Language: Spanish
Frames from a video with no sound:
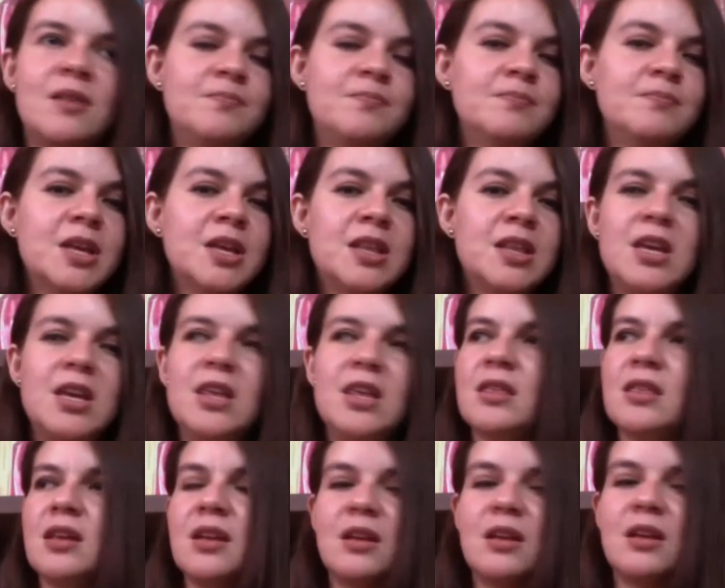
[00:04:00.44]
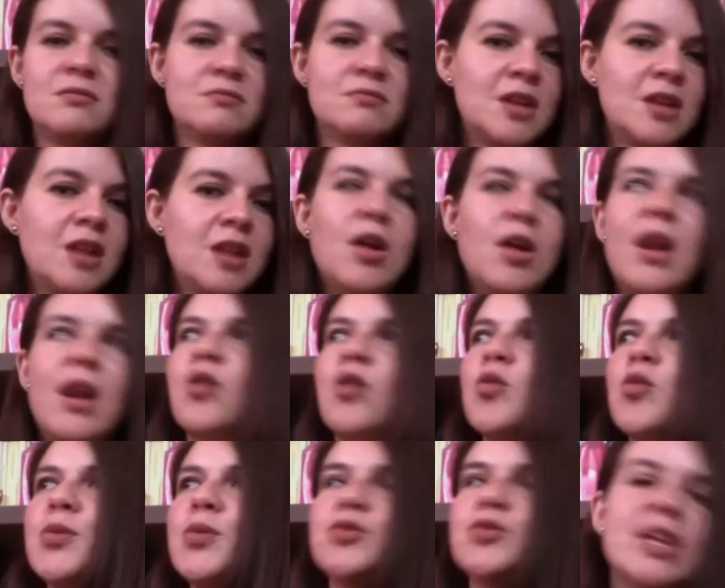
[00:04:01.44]
Madrid en, a la
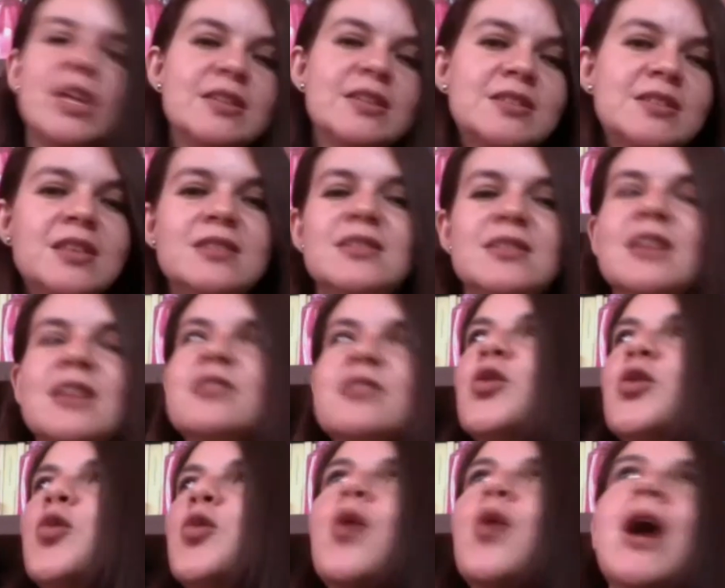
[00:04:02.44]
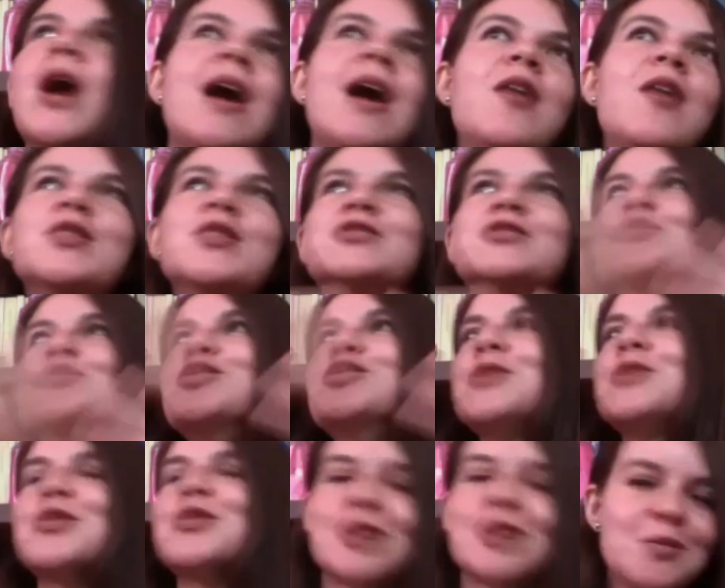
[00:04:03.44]
Complutense diciendo, wow, esto es lo
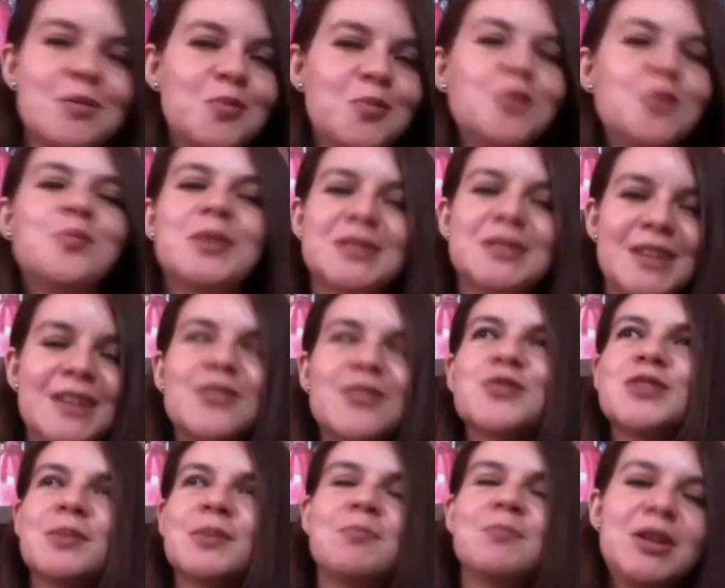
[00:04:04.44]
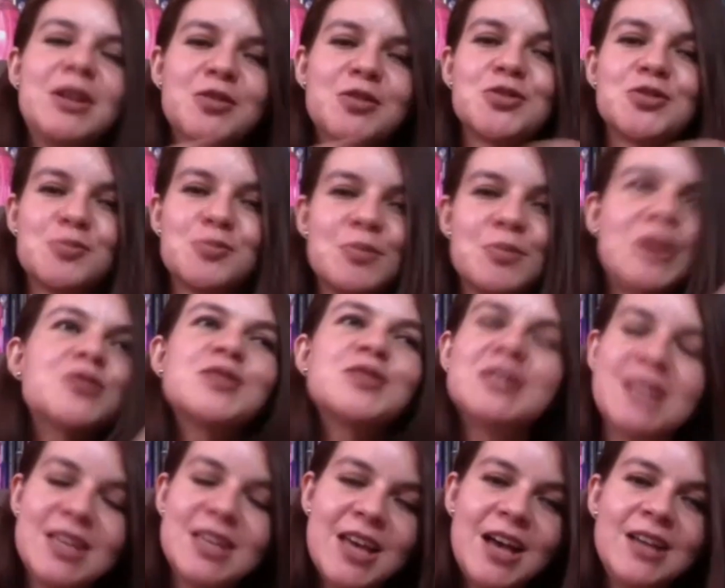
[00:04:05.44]
mejor que me pudo pasar, ¿no? O sea, menos, menos
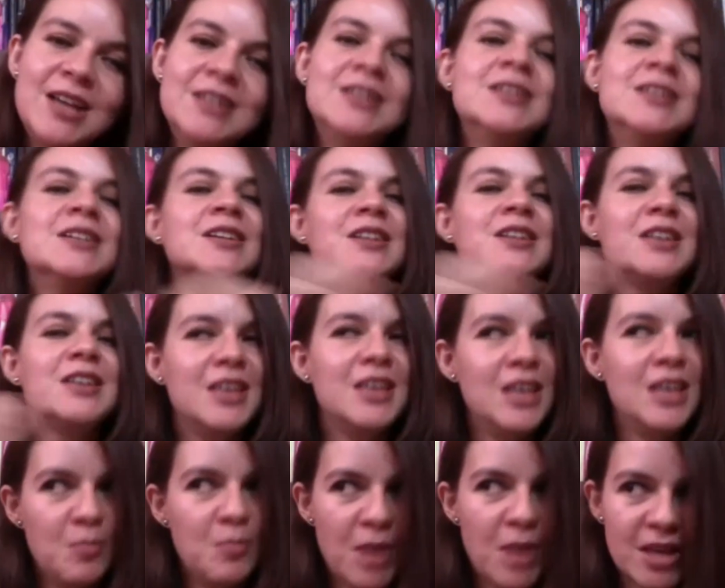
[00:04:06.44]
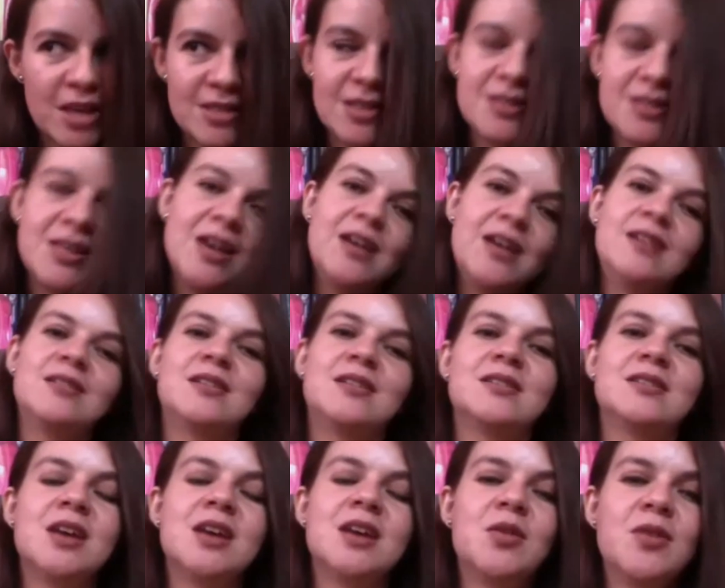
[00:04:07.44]
hacia allá y más hacia,
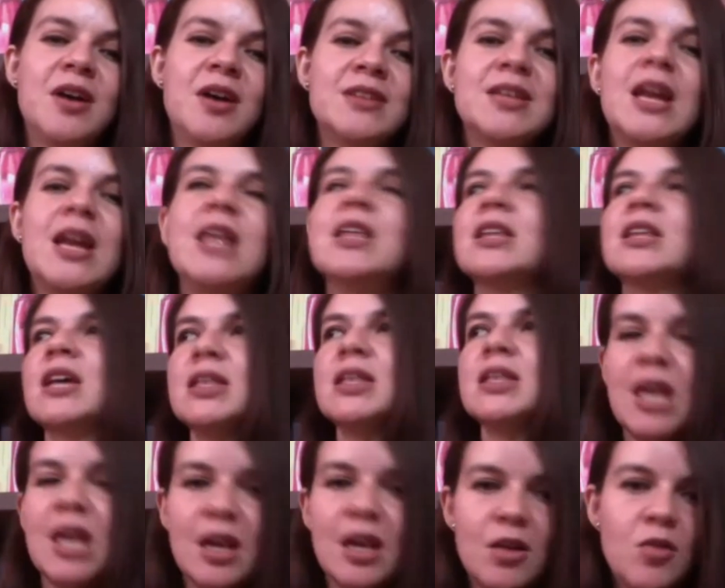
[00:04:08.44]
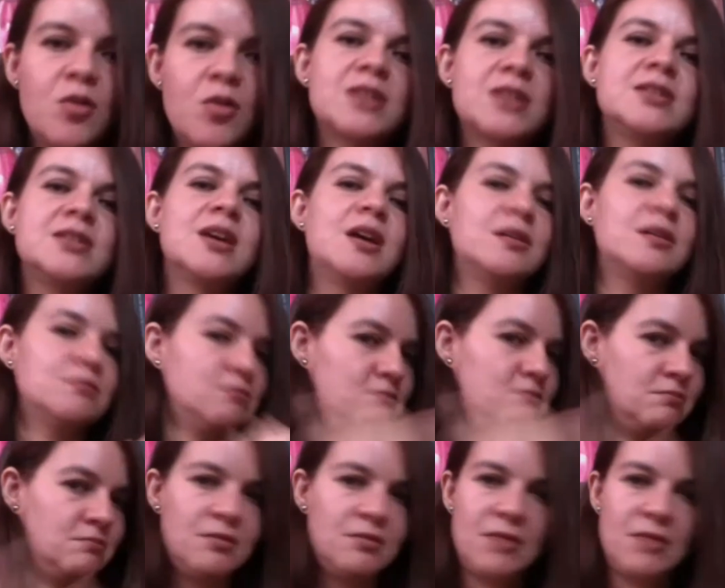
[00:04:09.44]
hacia, hacia la edad que tengo, hacia
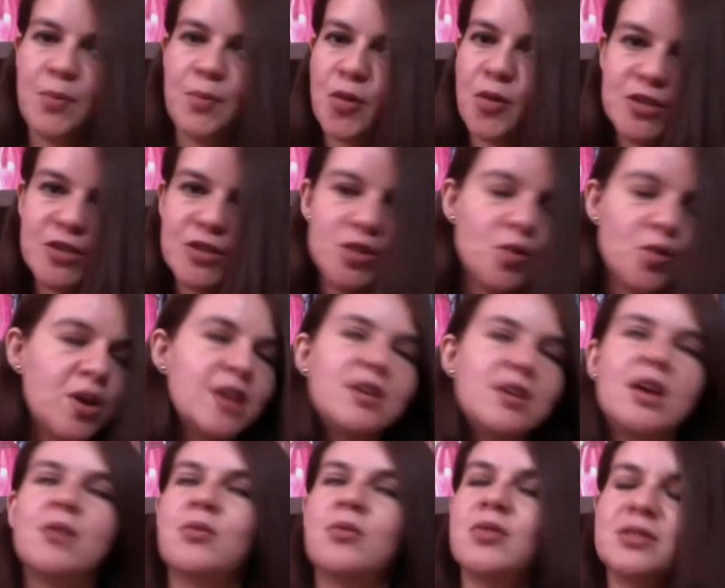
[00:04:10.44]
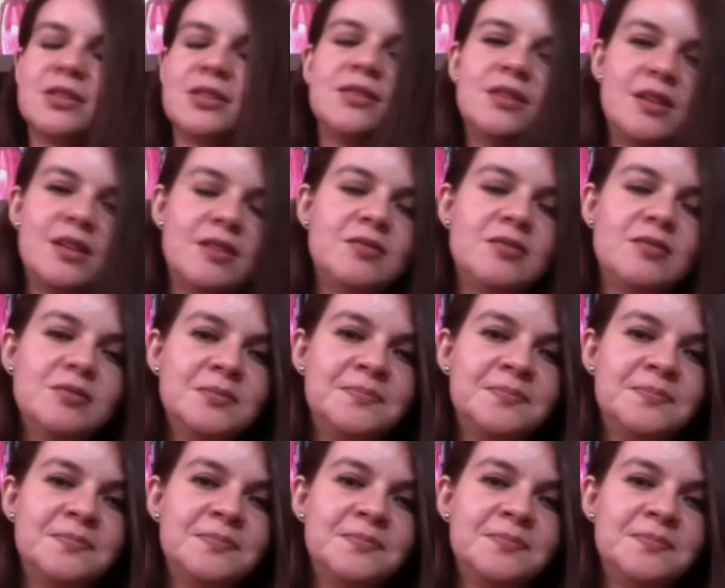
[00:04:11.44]
la profesión que llevo, etcétera, ¿no?